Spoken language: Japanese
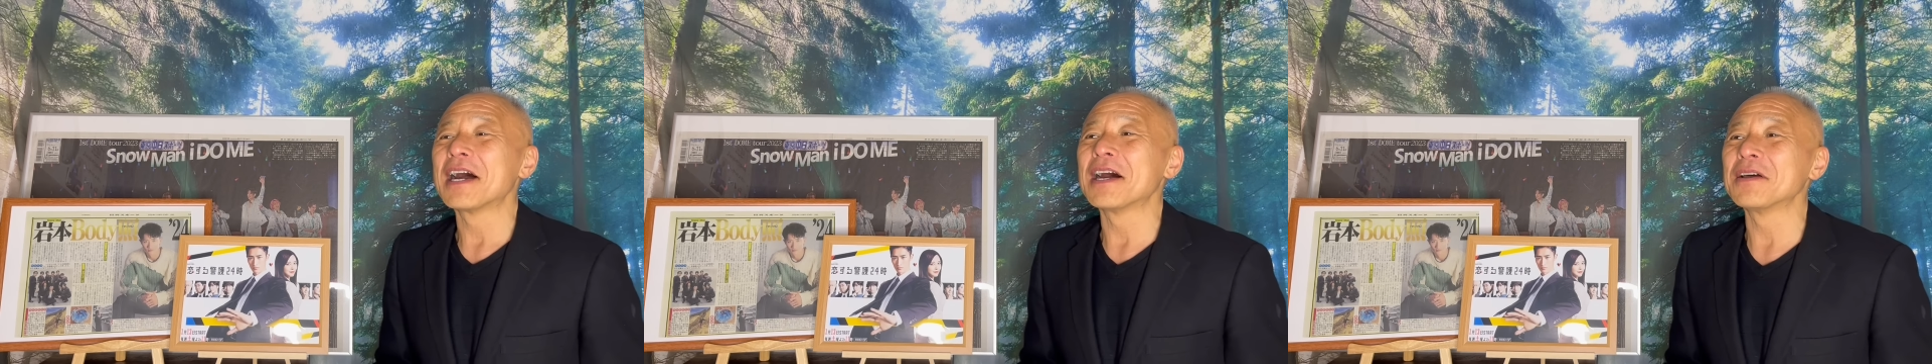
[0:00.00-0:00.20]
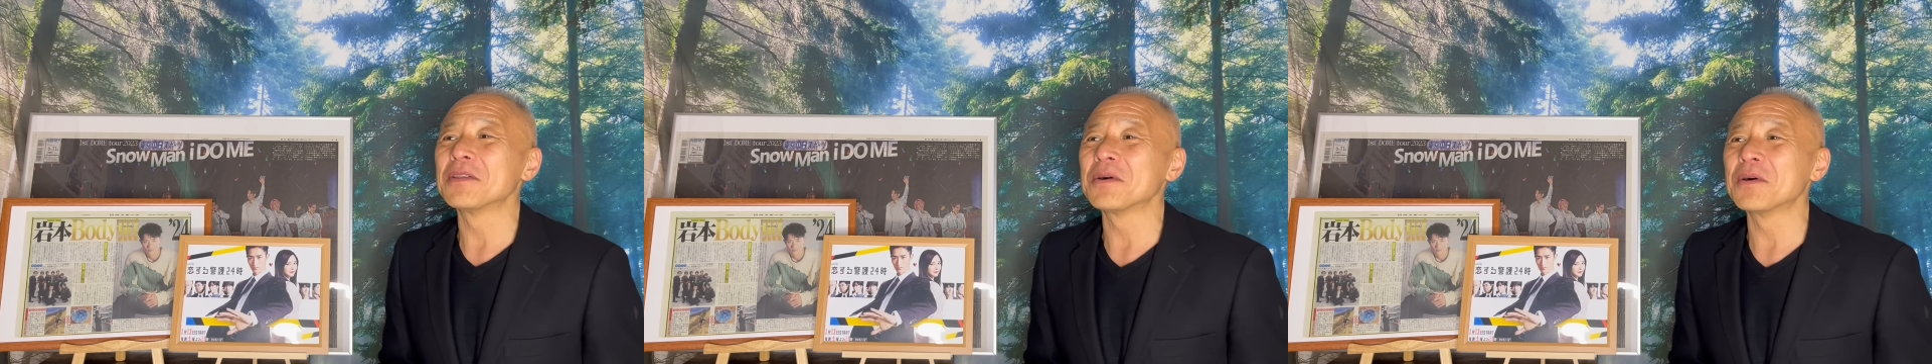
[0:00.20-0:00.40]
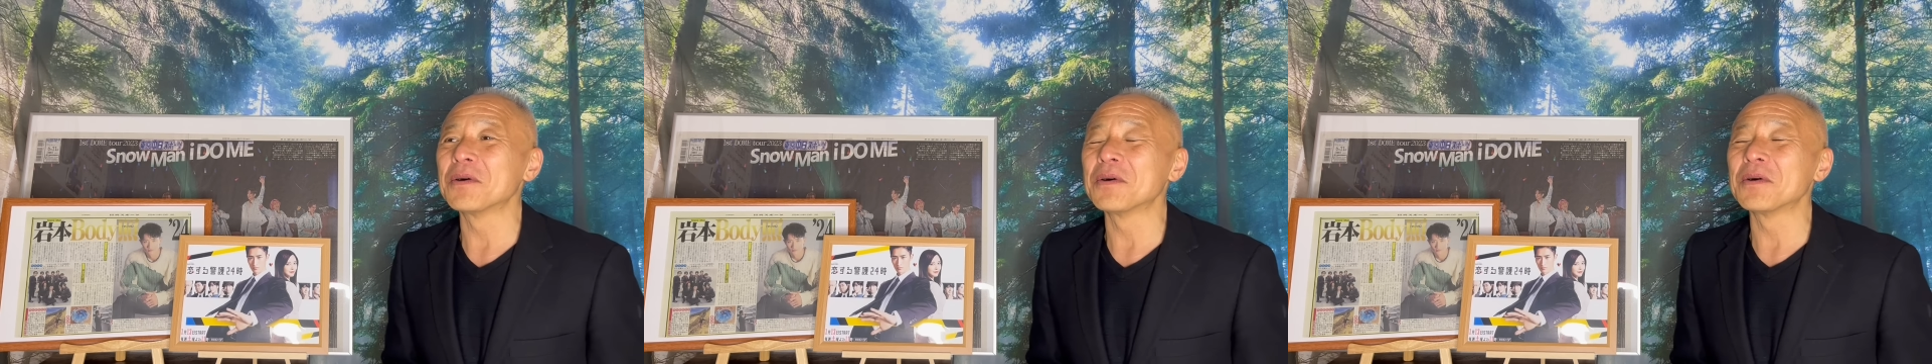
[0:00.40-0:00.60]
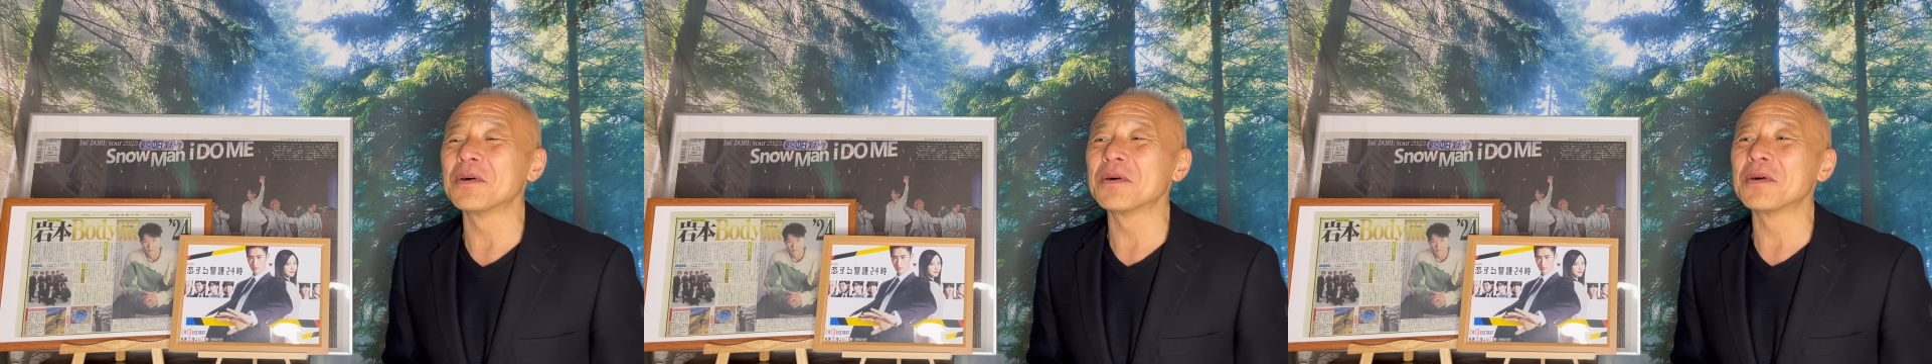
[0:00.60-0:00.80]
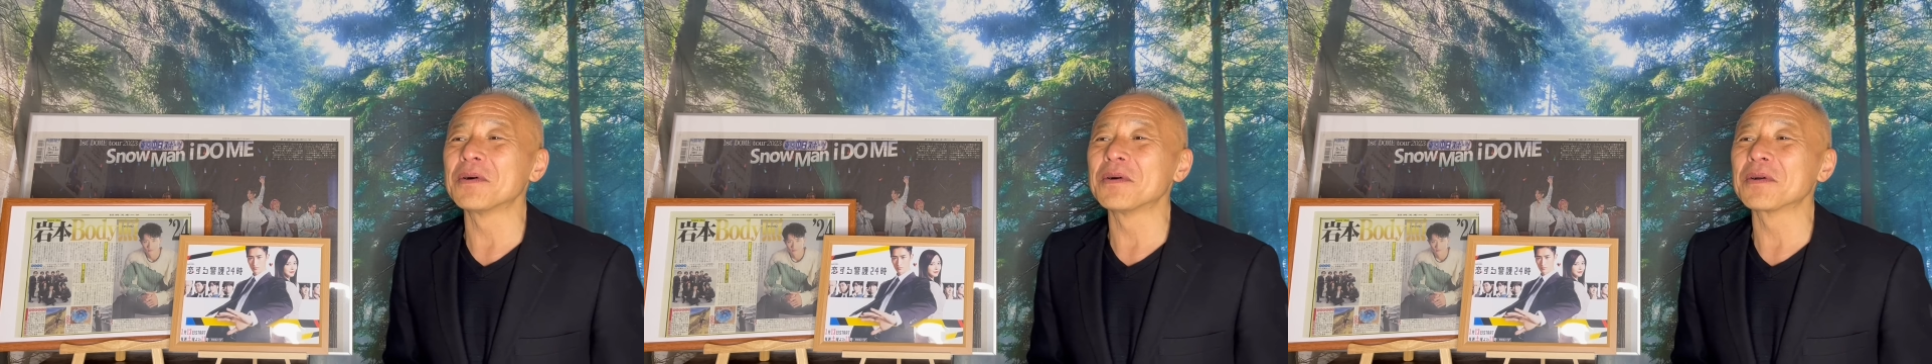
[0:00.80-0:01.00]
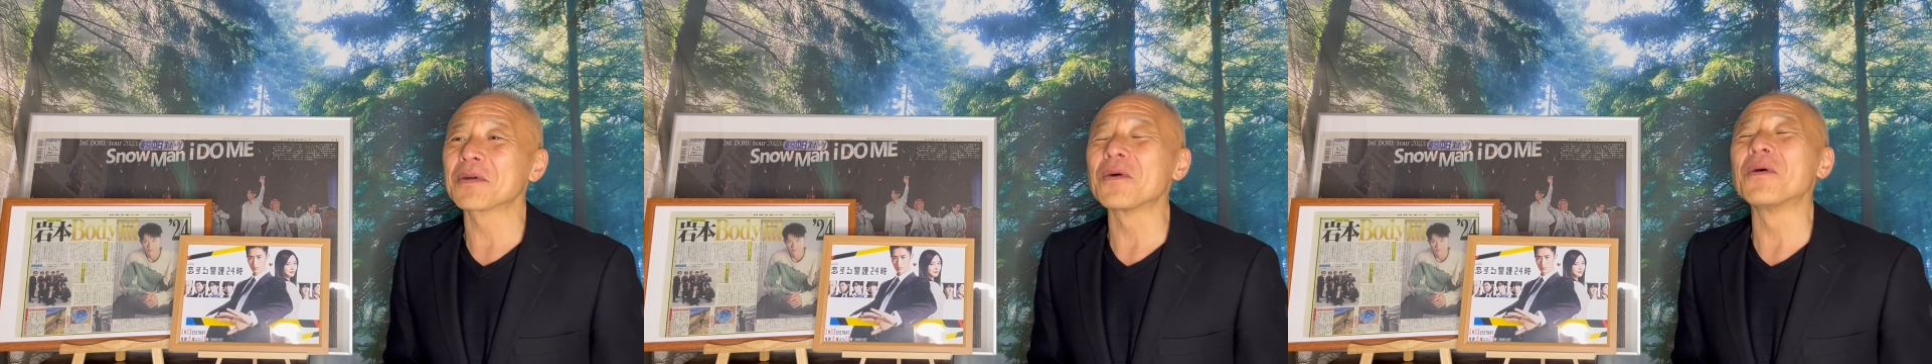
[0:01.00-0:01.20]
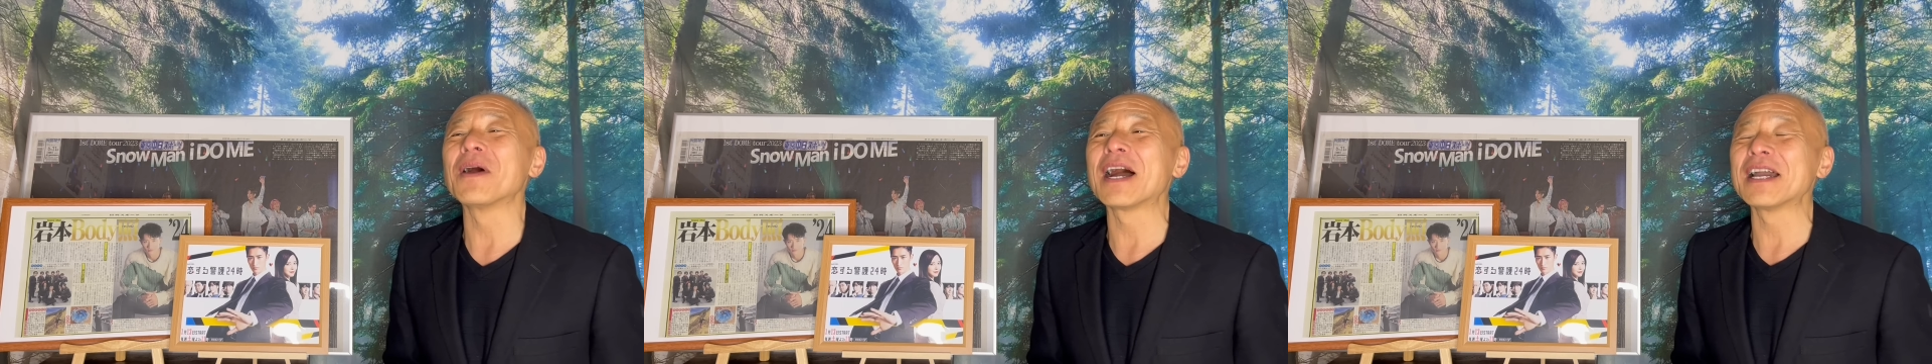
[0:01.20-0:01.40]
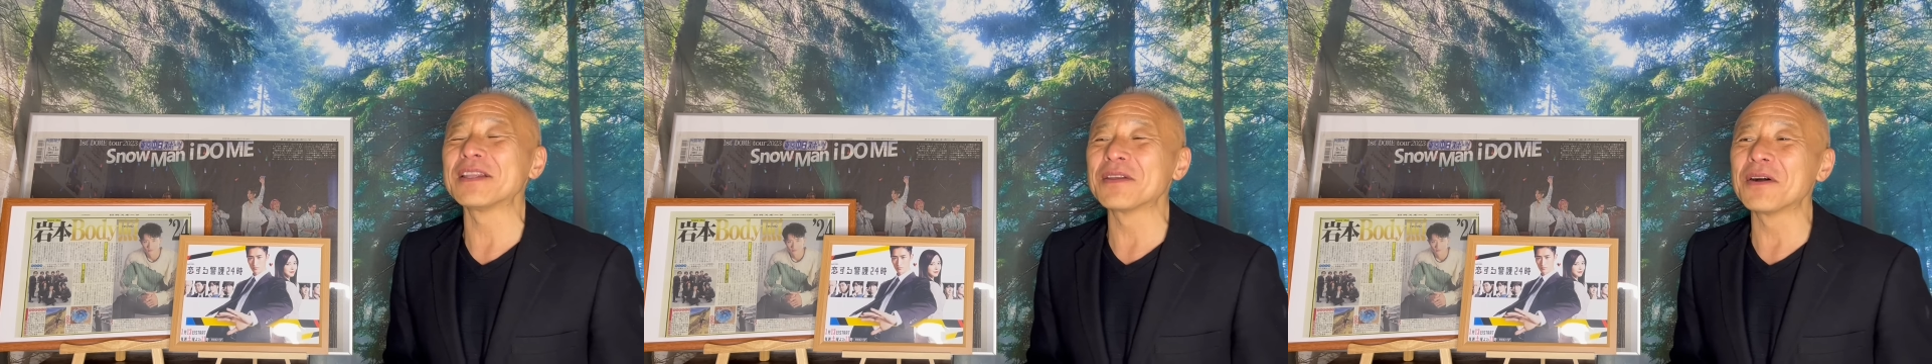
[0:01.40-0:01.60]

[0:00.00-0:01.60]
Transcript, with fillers: あの、後輩